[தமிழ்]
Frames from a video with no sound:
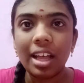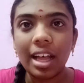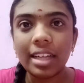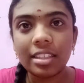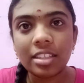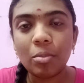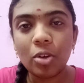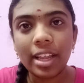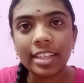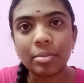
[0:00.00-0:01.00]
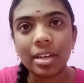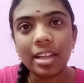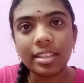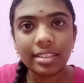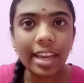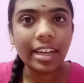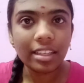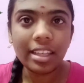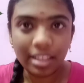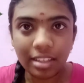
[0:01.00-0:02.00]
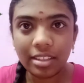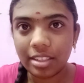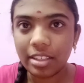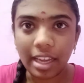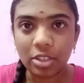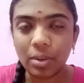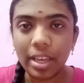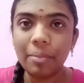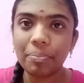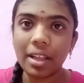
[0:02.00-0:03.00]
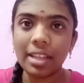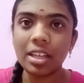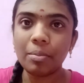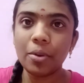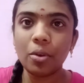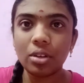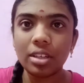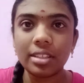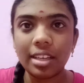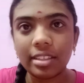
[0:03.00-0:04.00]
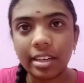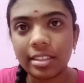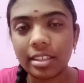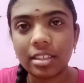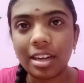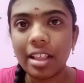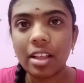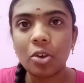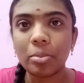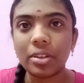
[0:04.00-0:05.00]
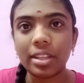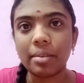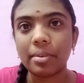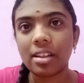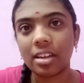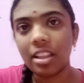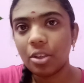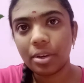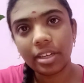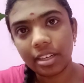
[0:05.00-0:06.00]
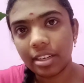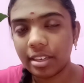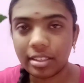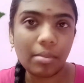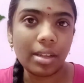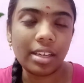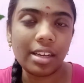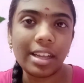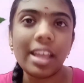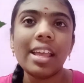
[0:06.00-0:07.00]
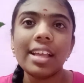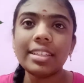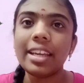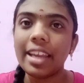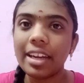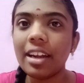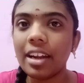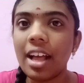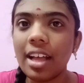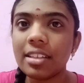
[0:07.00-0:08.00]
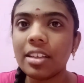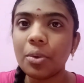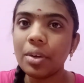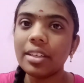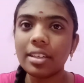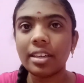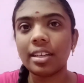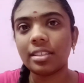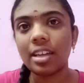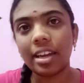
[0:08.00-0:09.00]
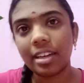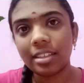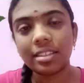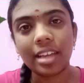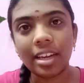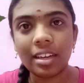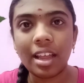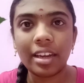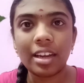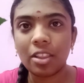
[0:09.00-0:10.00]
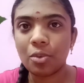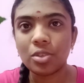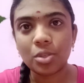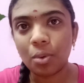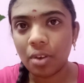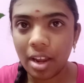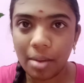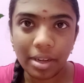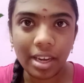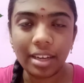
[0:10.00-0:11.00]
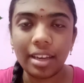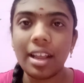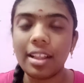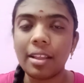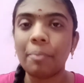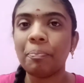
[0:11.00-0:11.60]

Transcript: அந்த ஜம்மு அண்ட் காஷ்மீரை ஸ்டேட்டாக தான் இருந்துச்சு ஆக்சுவலி அதுக்கப்புறம் ஒரு சில ரீசன்ஸ்னால கவர்மெண்ட் வந்து என்ன பண்ணியிருக்காங்கன்னா அது யூனியன் டெரிட்டரிஸாக மாற்றிட்டாங்க சரி என்னடா அது யூனியன் டெரிட்டரிஸ்னால் என்ன ஸ்டேட்னா என்ன அது கொஞ்சம் சொல்கிறையா அப்படின்னு கேட்டிங்கன்னா அதுதான்